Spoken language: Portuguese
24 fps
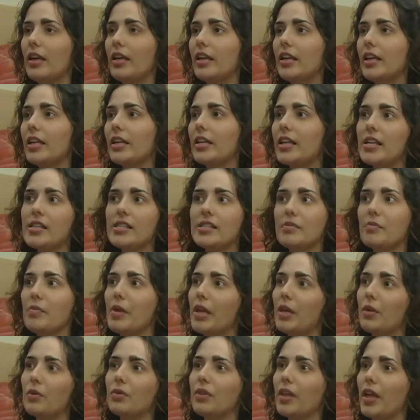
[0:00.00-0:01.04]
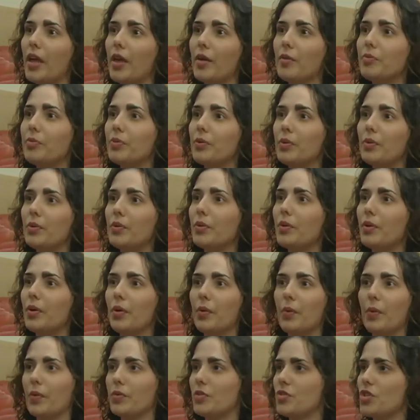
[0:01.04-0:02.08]
E nesse meio tempo,
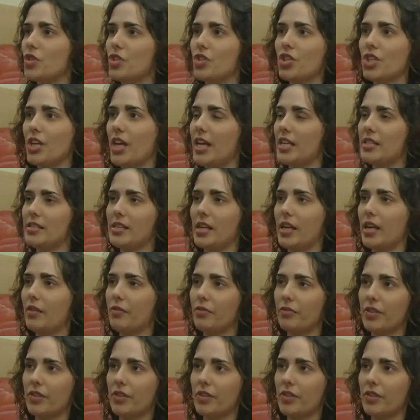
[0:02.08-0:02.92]
eu tinha recém,